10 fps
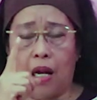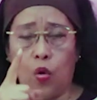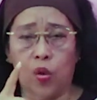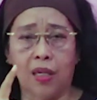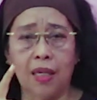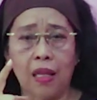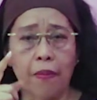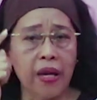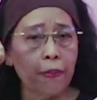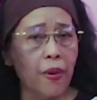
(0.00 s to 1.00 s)
kalau kita
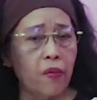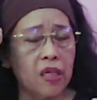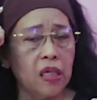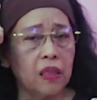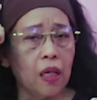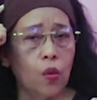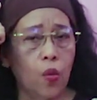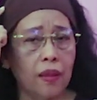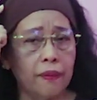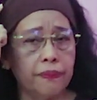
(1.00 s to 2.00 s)
main power kita
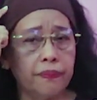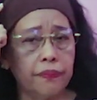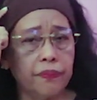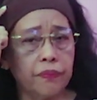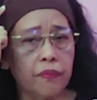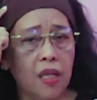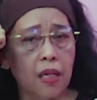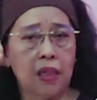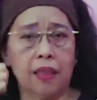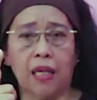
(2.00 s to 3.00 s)
kuat,
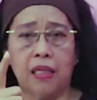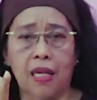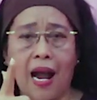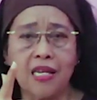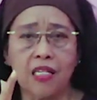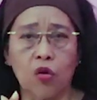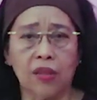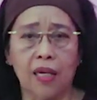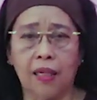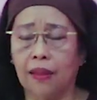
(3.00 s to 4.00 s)
kita diasah
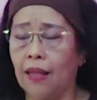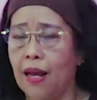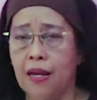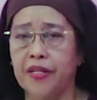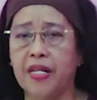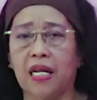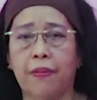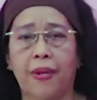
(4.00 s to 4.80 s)
otak kita dari